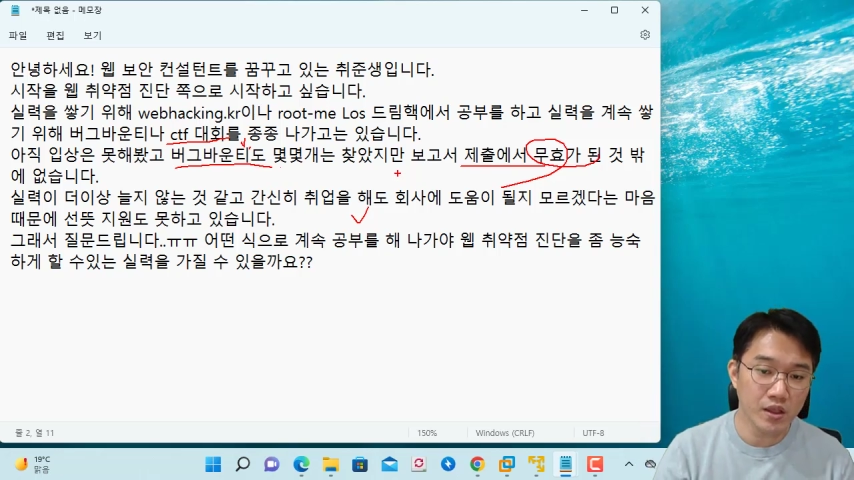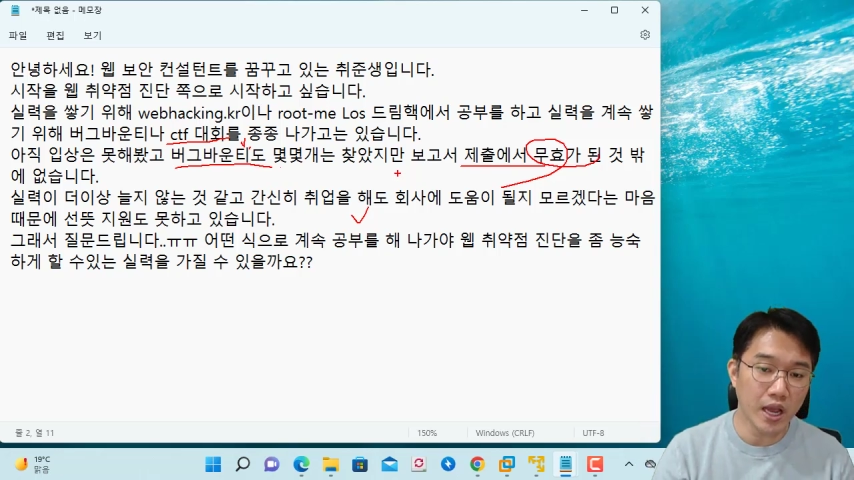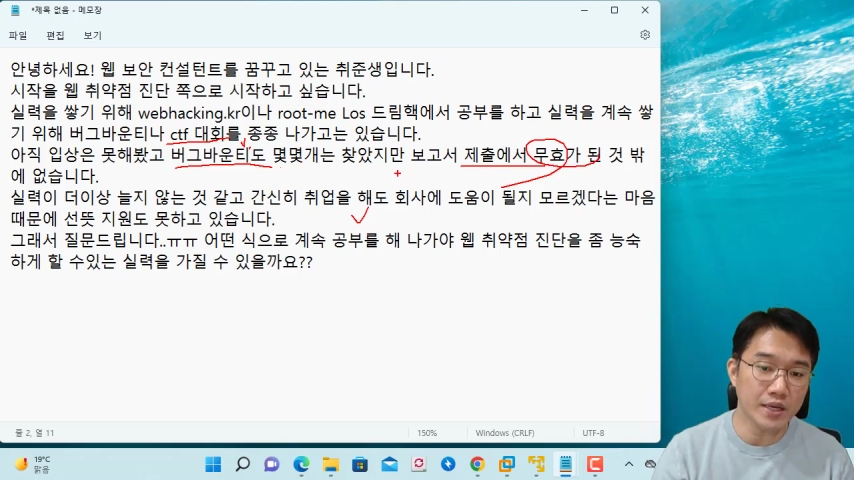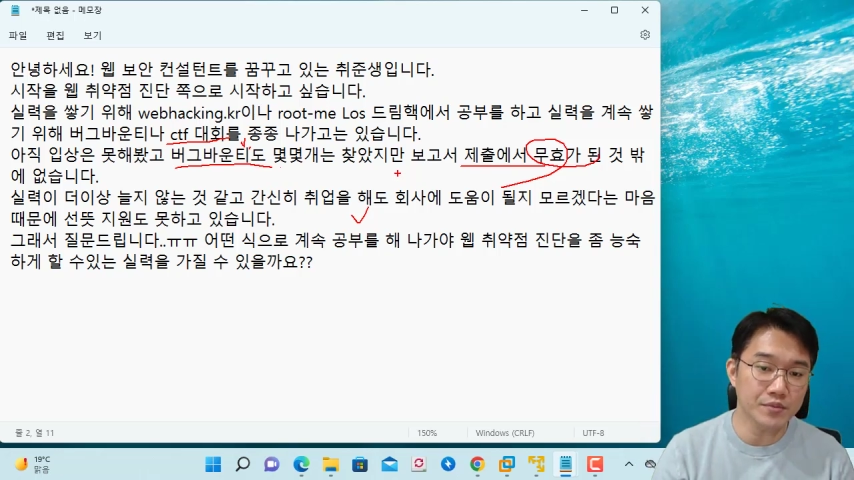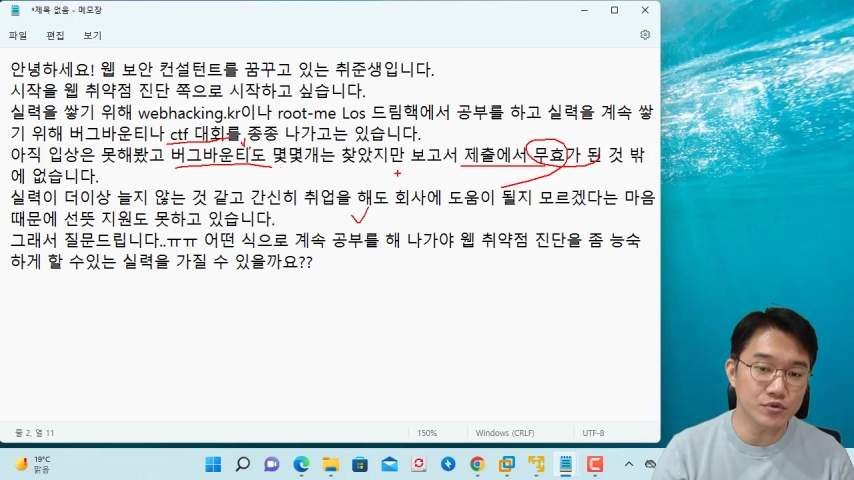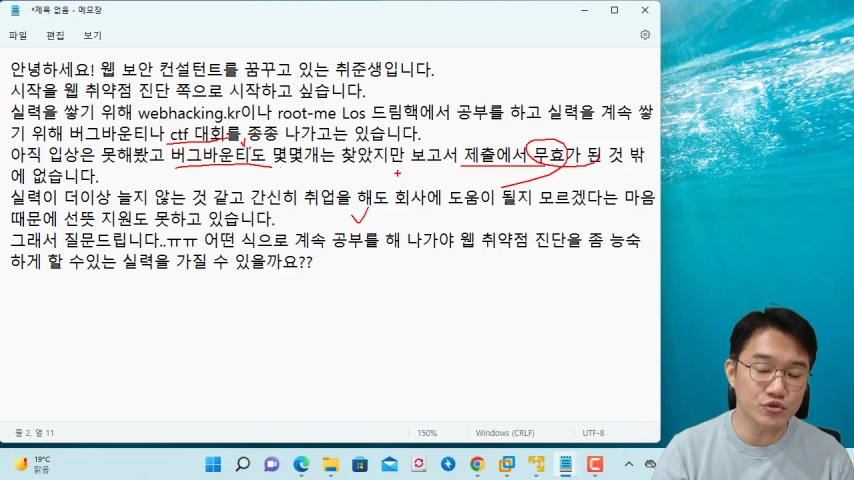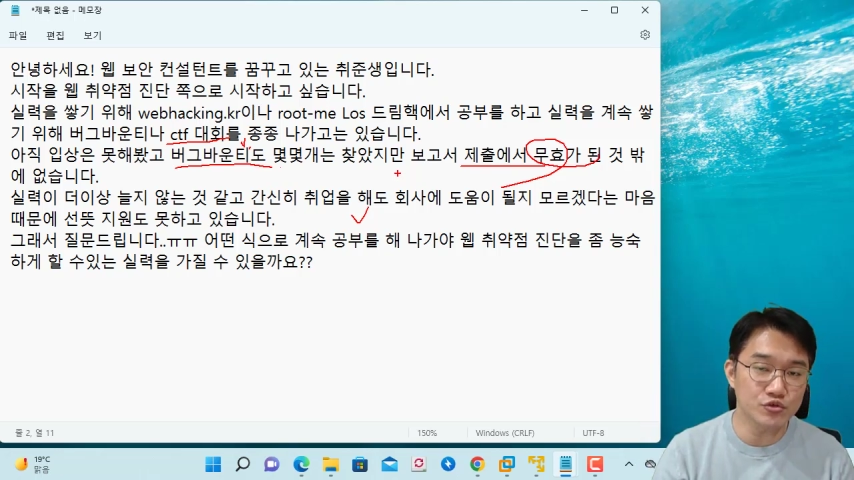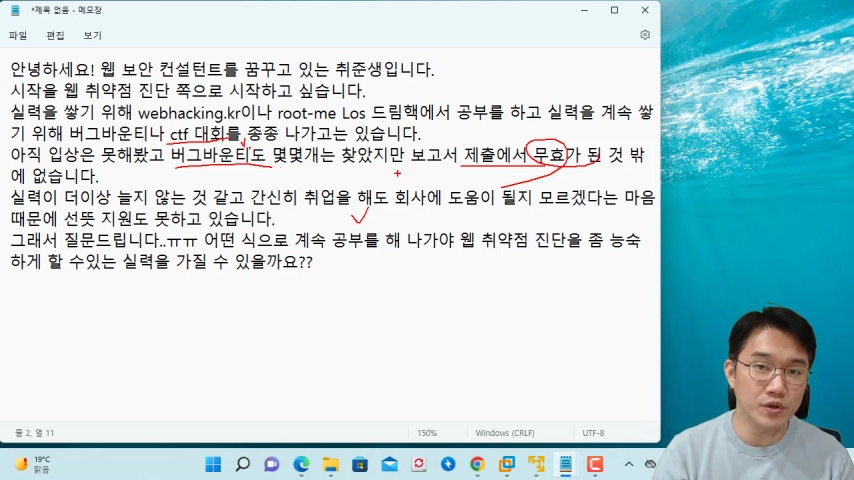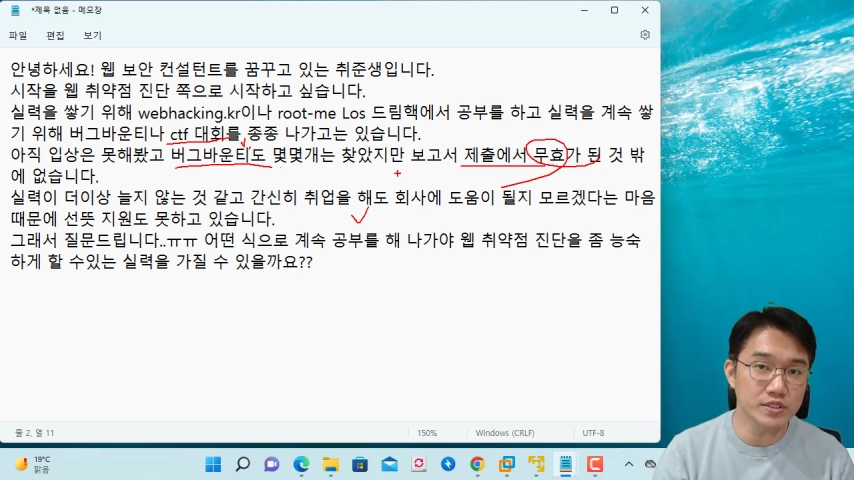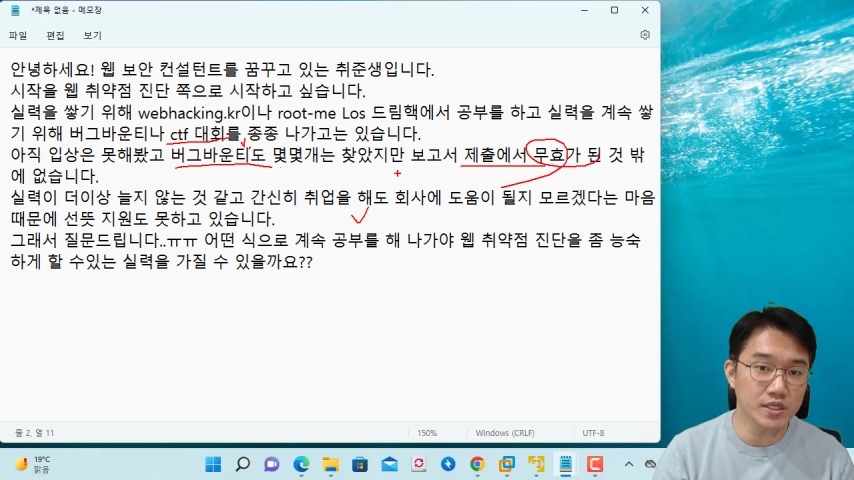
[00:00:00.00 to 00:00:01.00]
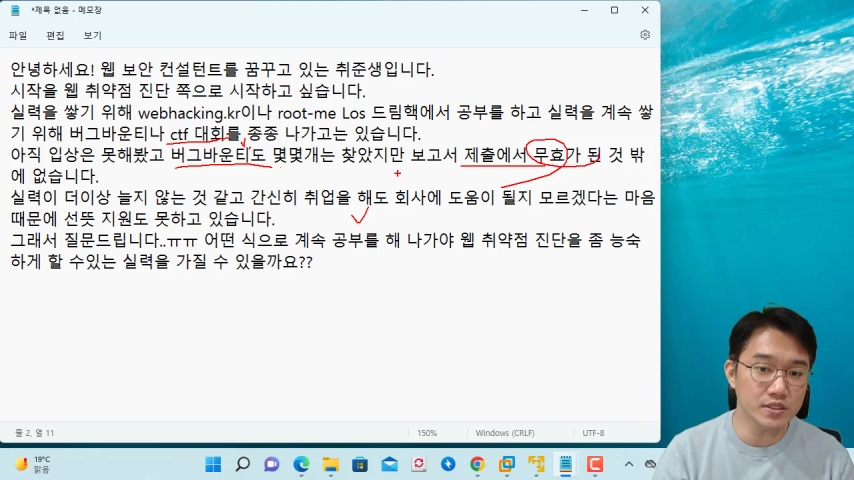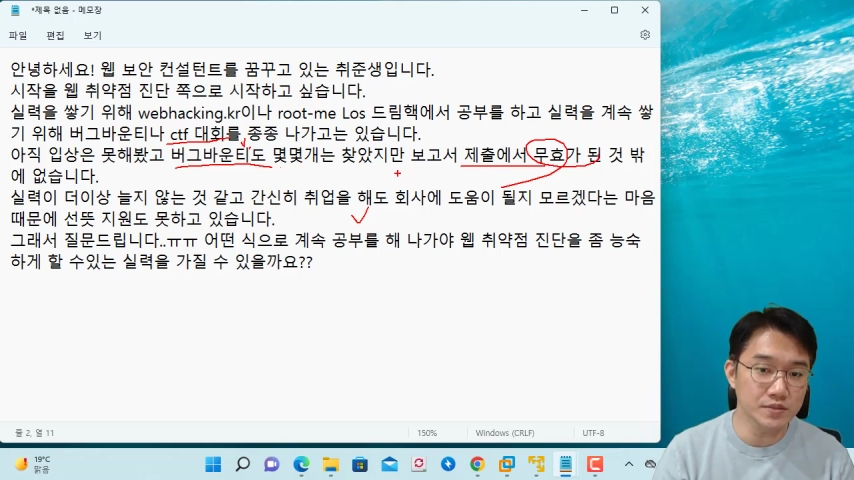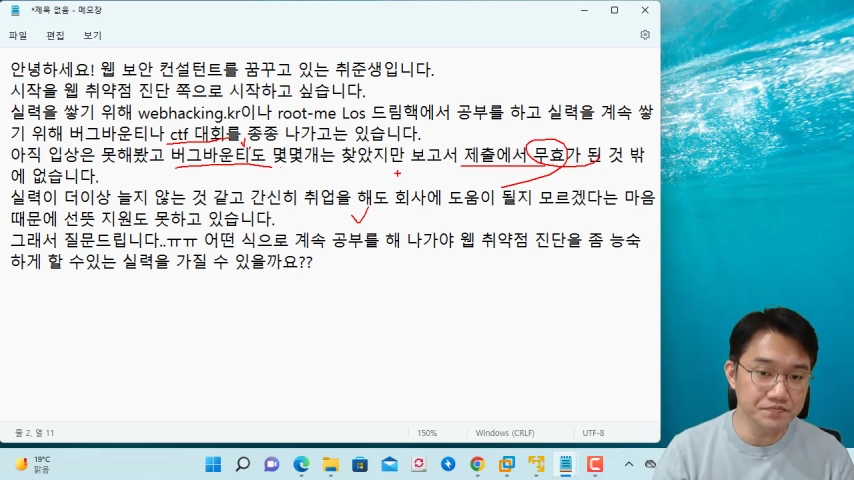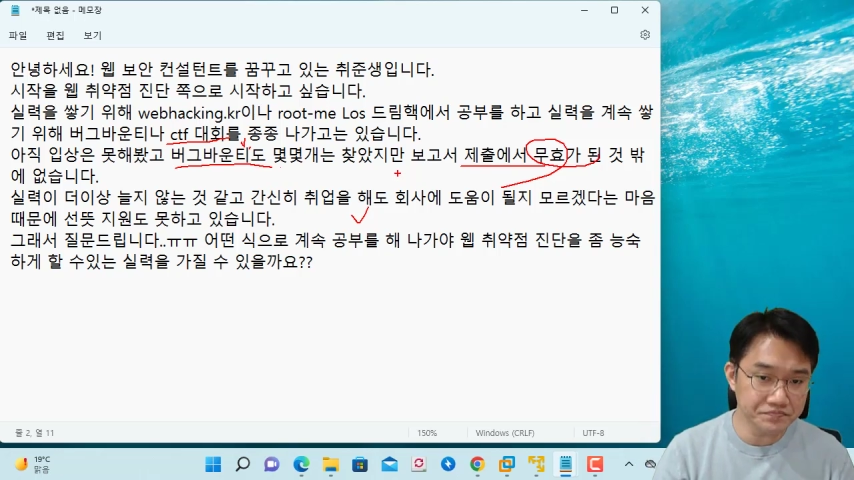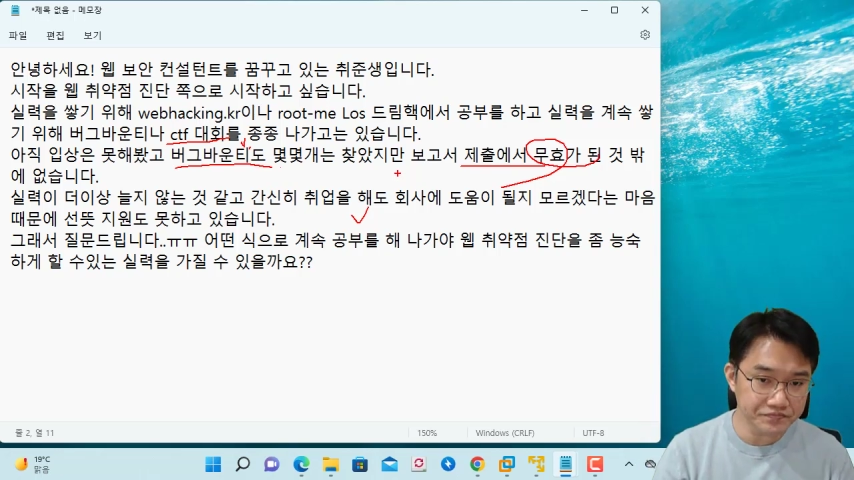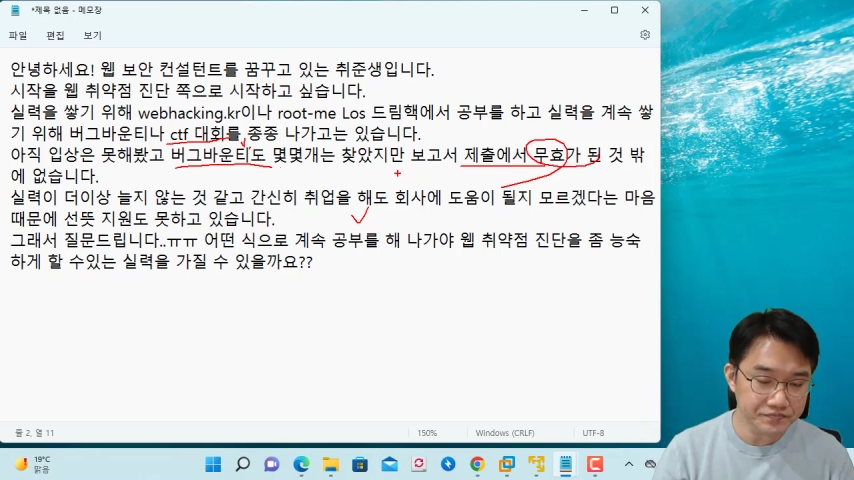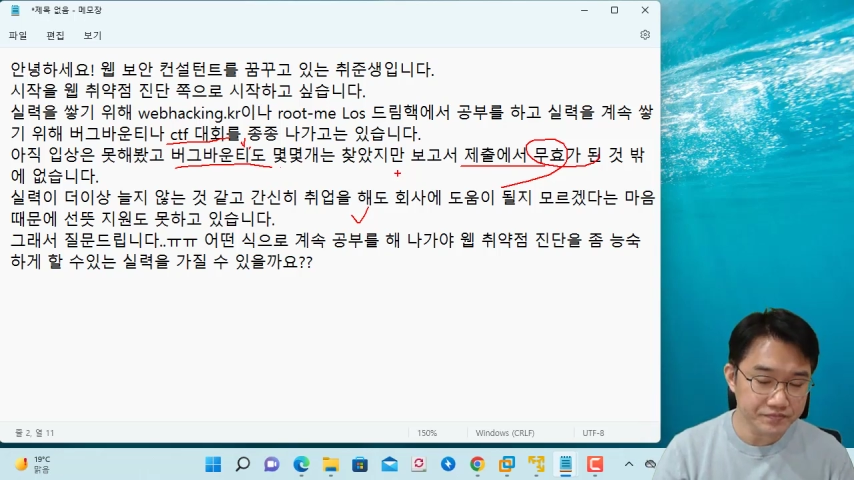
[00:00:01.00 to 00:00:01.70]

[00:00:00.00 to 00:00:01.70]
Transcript: 아니면 두 번째는